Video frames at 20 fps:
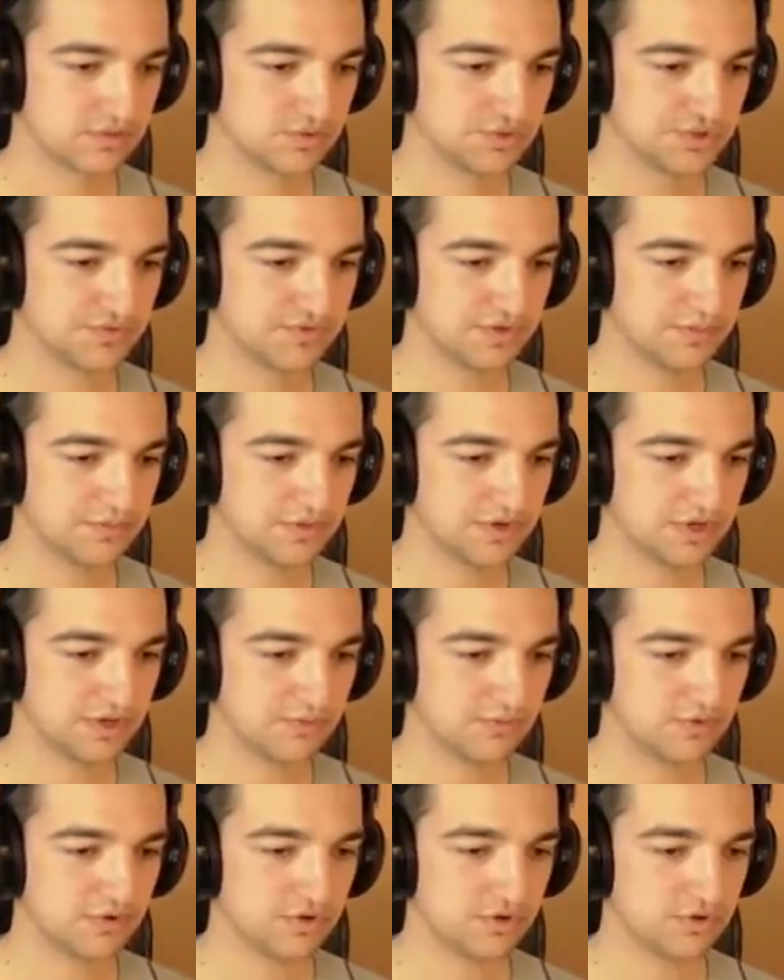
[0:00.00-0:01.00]
Używam
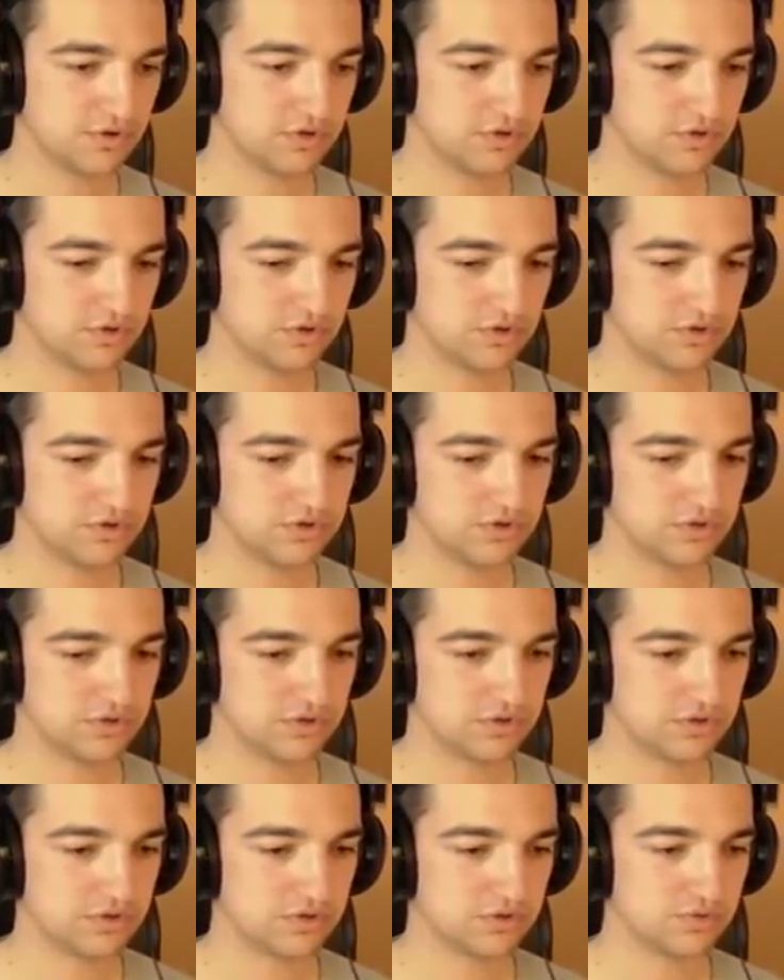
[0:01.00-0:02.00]
hamu... Oj, oj, oj,
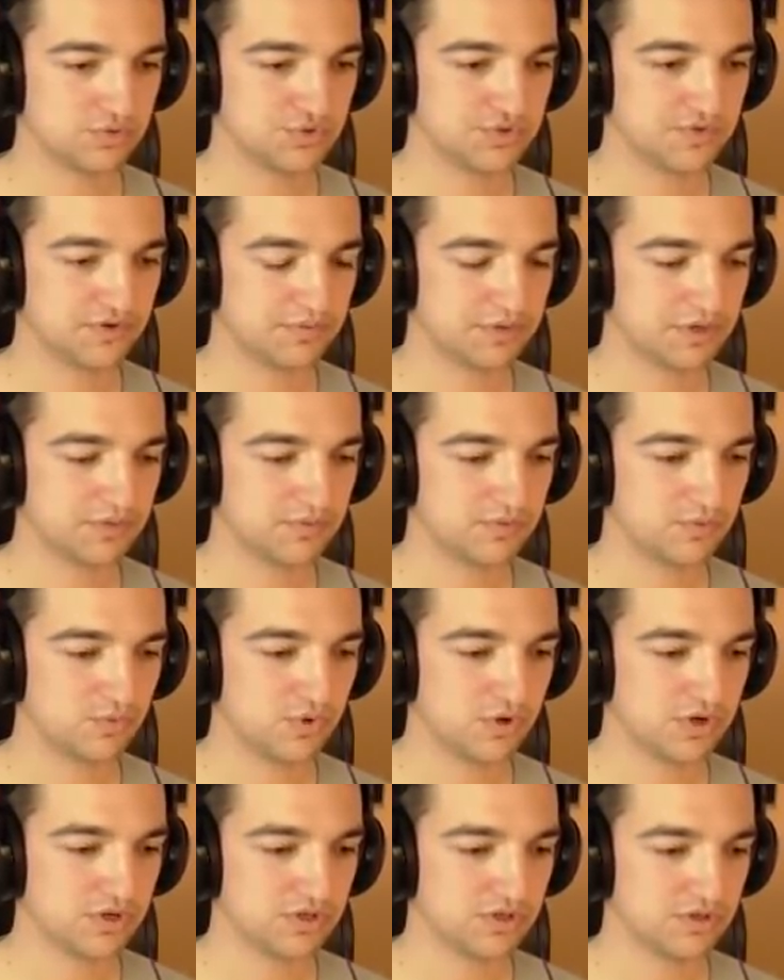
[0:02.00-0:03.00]
oj, używam hamu...
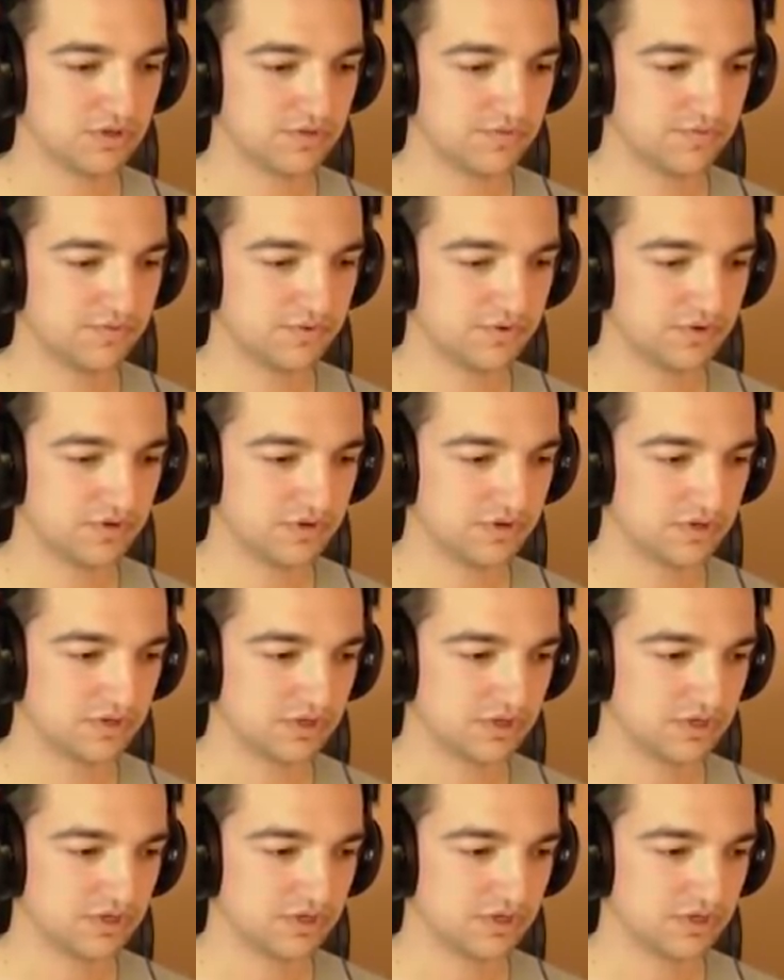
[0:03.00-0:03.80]
What the fuck?